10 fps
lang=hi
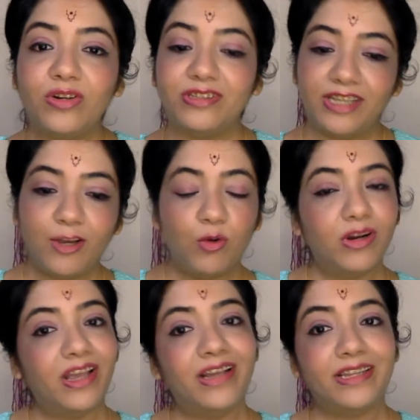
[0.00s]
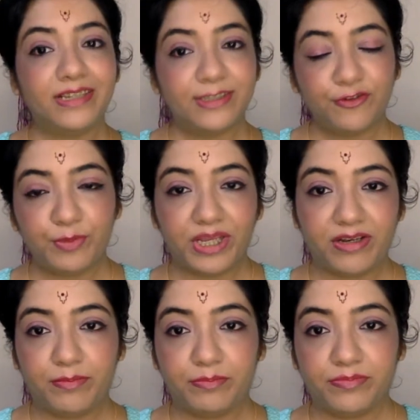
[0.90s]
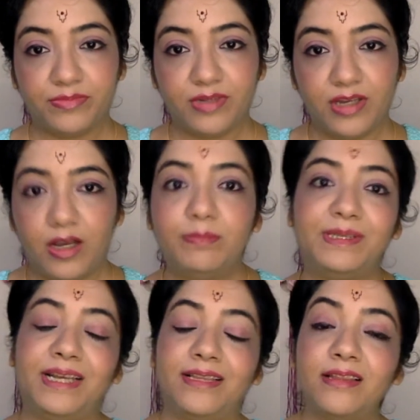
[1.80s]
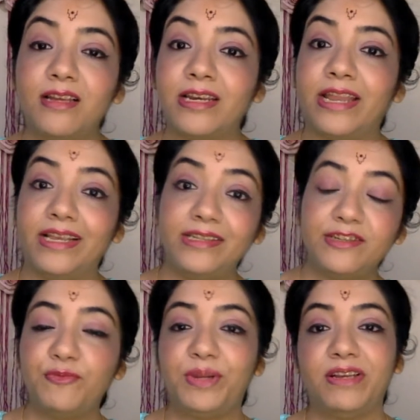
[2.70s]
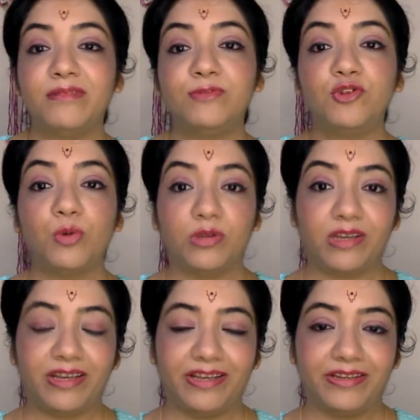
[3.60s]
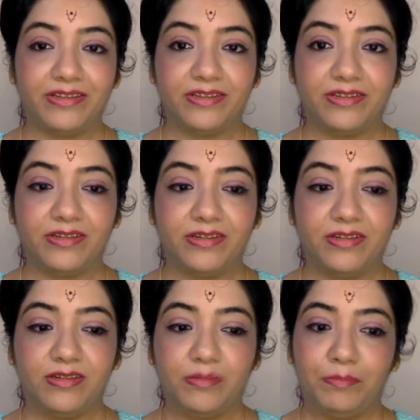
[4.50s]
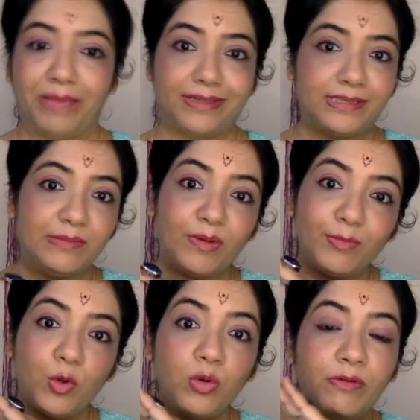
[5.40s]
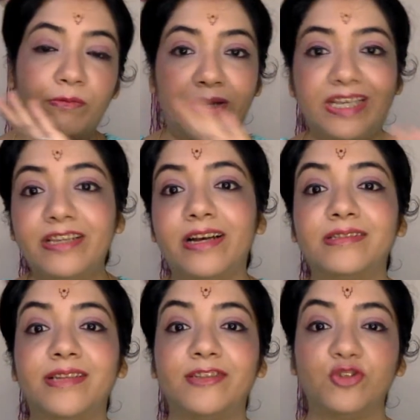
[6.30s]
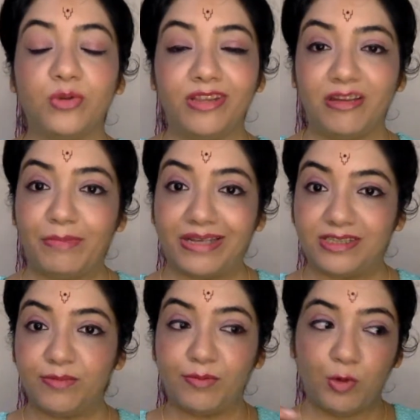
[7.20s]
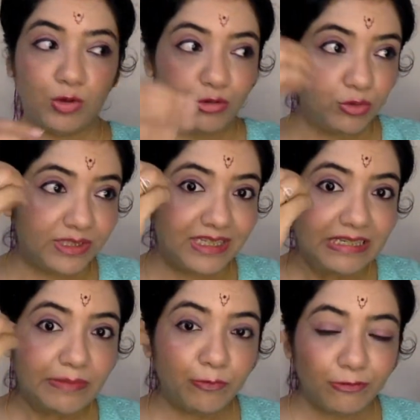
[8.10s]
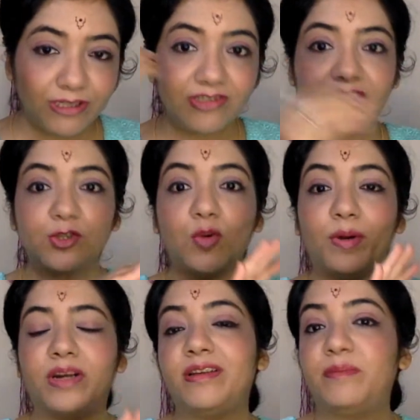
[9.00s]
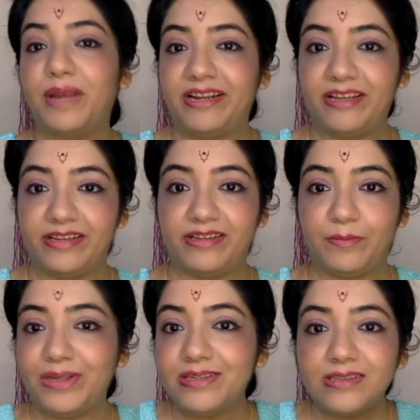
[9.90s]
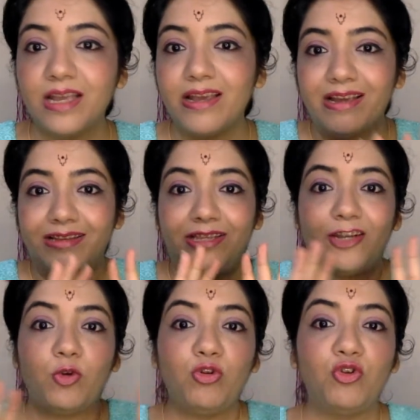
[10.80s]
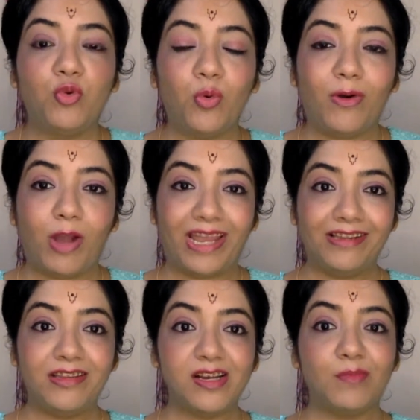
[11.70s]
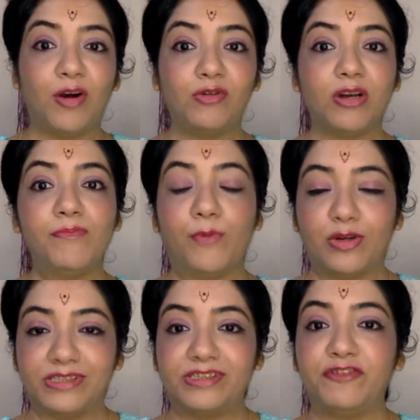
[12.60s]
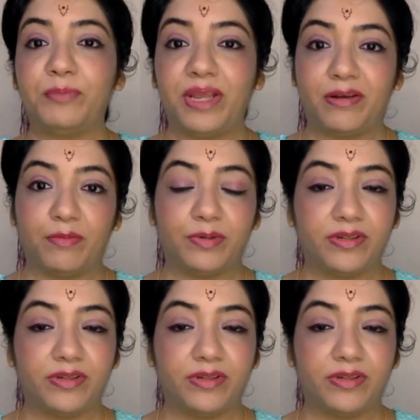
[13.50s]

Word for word: ये हो गया नेगेटिव ब्रेकअप अब ज़्यादातर नेगेटिव ब्रेकअप जो होता है मैक्सिमम लोग वही रास्ता चुनते हैं मैक्सिमम लोग उसी उसी चीज़ को पकड़ कर बैठे रहते हैं बिकॉज दे डोंट नो एनी थिंग अबाउट अ पॉजिटिव ब्रेकअप